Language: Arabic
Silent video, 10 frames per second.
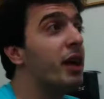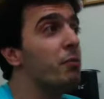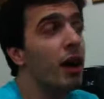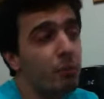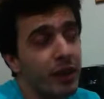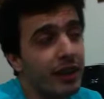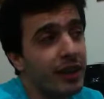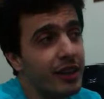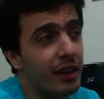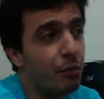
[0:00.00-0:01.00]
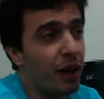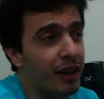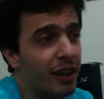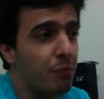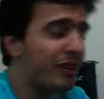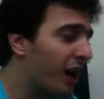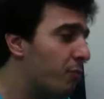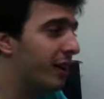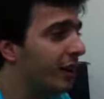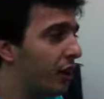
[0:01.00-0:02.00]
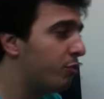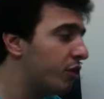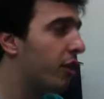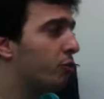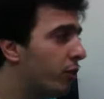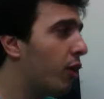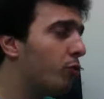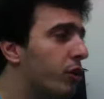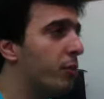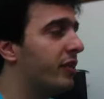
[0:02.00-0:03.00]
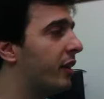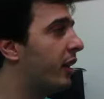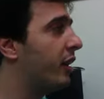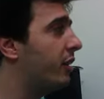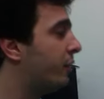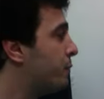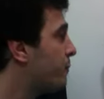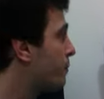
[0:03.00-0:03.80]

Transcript: يمكن ما ابين قد اللي بحكيه بس حاب انيكك مشان اقول لاخوك بس الاقيه